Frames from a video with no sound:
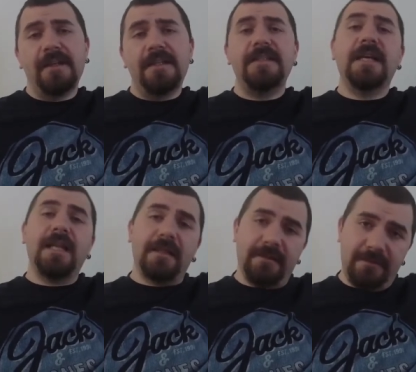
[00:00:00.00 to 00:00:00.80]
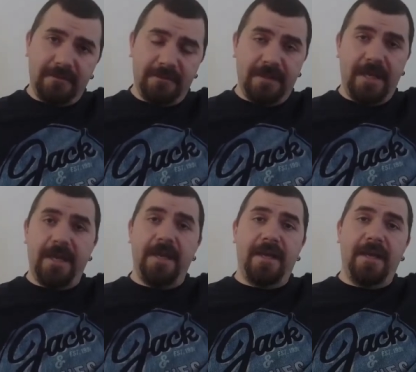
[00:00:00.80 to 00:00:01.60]
Yalan
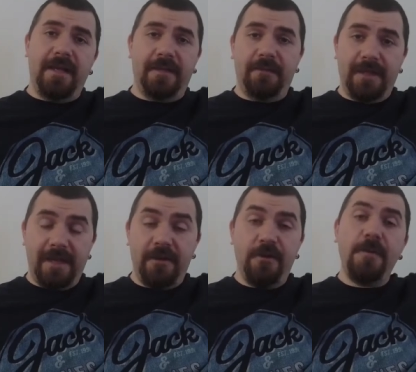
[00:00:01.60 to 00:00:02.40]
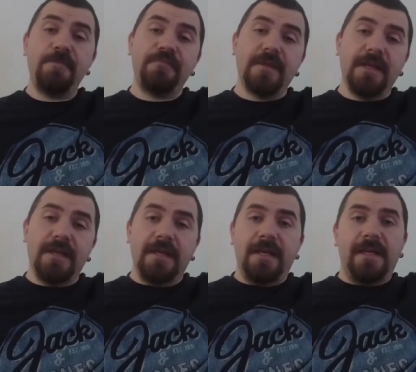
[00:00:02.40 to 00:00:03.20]
e, anlamına geliyor.
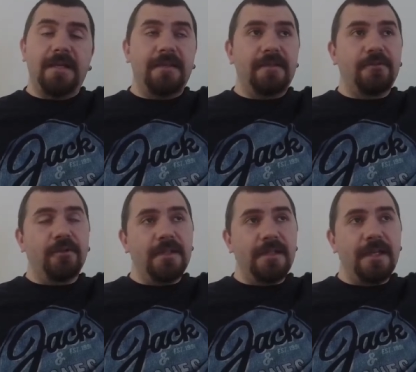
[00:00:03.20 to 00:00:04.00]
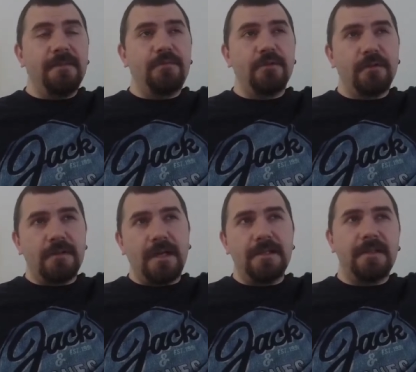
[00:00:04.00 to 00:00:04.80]
E, dolayısıyla hani
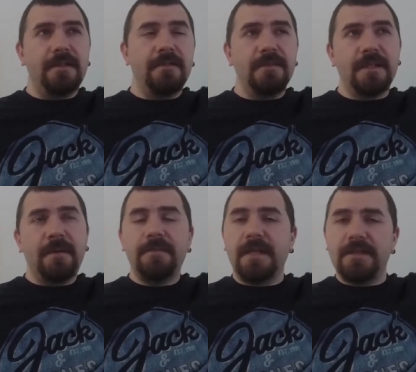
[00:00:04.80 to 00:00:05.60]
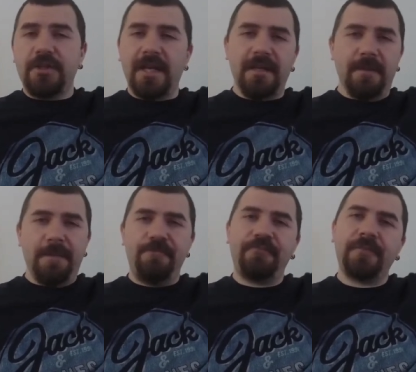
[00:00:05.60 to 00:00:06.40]
pseudoscience dediğimiz zaman biraz şey
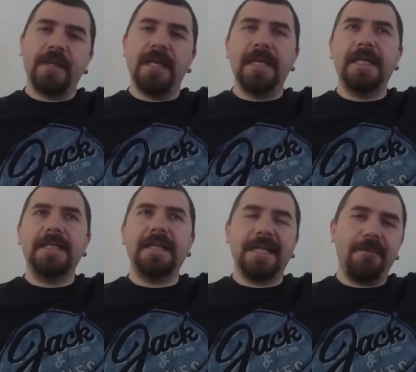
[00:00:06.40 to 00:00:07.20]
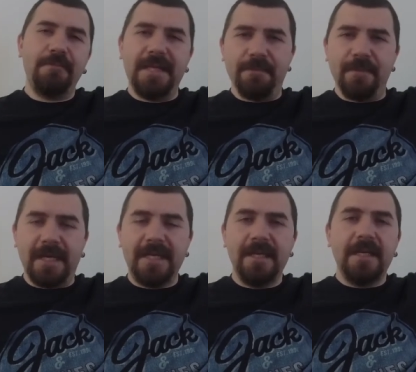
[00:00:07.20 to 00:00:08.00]
gibi. E, yalan bilim.
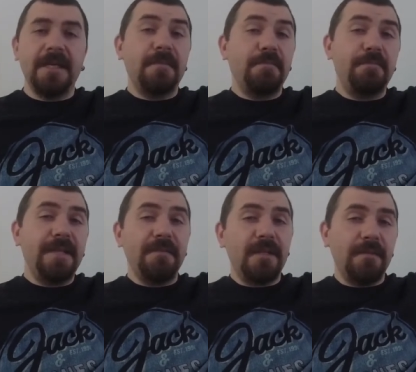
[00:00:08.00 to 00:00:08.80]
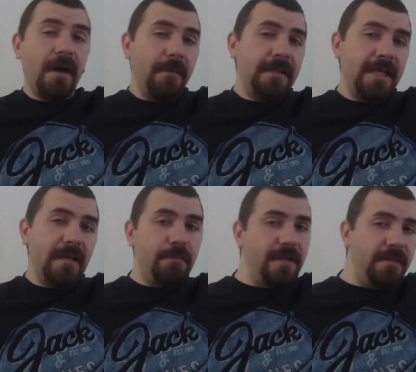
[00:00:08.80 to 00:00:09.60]
Hani bilim gibi ama
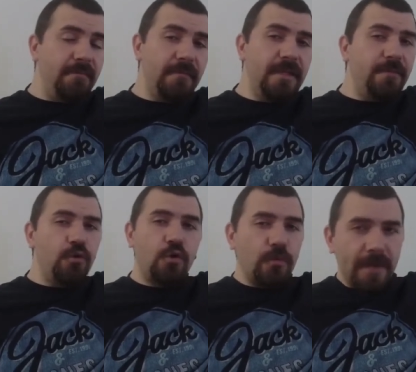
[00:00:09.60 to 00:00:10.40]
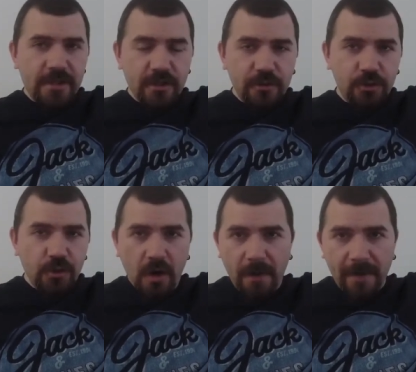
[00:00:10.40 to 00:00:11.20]
değil. Bilim gibi görünmeye
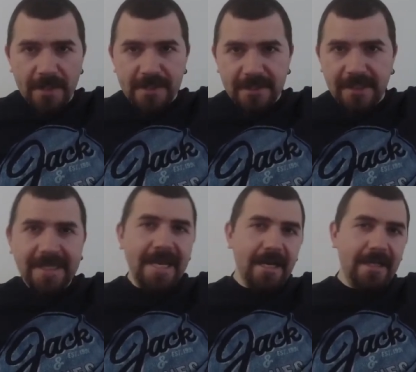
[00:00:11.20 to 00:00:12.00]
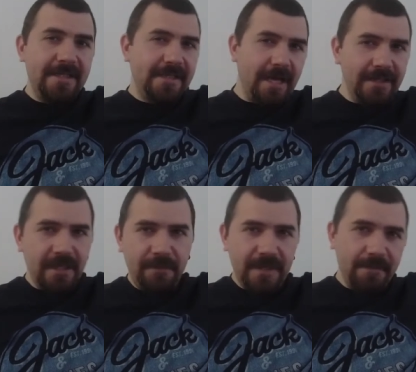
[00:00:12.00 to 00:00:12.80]
çalışıyor ama aslında değil. Hani
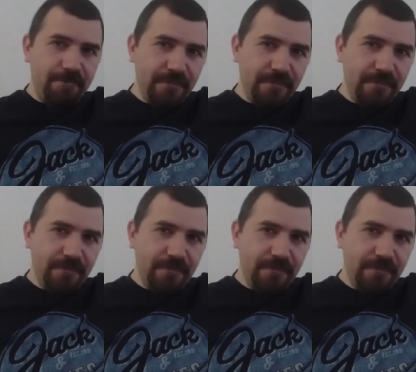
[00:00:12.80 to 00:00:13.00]
sahte bilim